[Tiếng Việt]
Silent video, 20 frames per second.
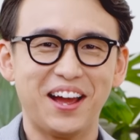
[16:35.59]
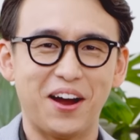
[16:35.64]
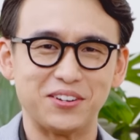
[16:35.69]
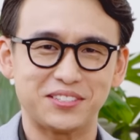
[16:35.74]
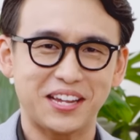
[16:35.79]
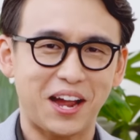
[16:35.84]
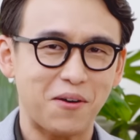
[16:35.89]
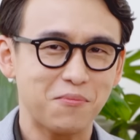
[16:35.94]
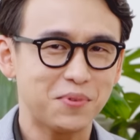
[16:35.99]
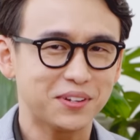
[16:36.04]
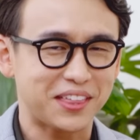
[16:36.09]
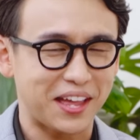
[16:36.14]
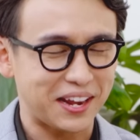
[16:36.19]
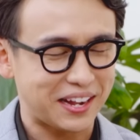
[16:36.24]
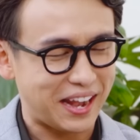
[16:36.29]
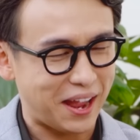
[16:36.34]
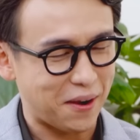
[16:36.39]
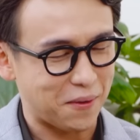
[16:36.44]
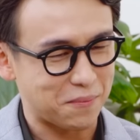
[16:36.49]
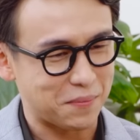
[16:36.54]
Họ sẽ không có
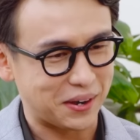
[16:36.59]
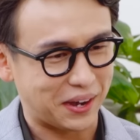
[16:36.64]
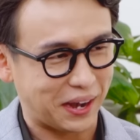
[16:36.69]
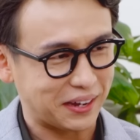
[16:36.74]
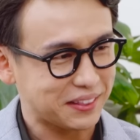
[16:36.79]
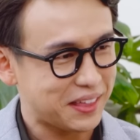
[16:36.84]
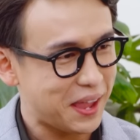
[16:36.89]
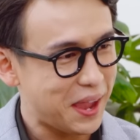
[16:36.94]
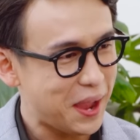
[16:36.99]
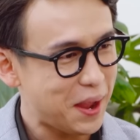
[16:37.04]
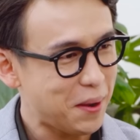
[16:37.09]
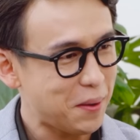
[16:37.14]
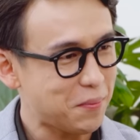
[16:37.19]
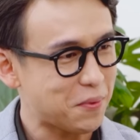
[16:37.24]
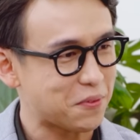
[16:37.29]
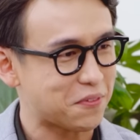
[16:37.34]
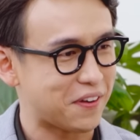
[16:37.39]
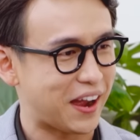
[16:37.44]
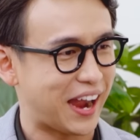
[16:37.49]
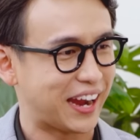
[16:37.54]
thể nào mà kể thêm
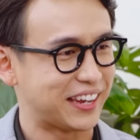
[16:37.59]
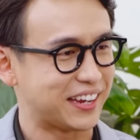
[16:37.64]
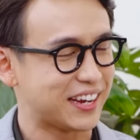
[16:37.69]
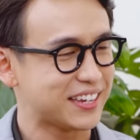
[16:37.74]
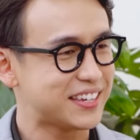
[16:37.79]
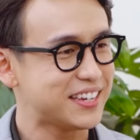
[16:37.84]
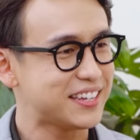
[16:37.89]
một vài những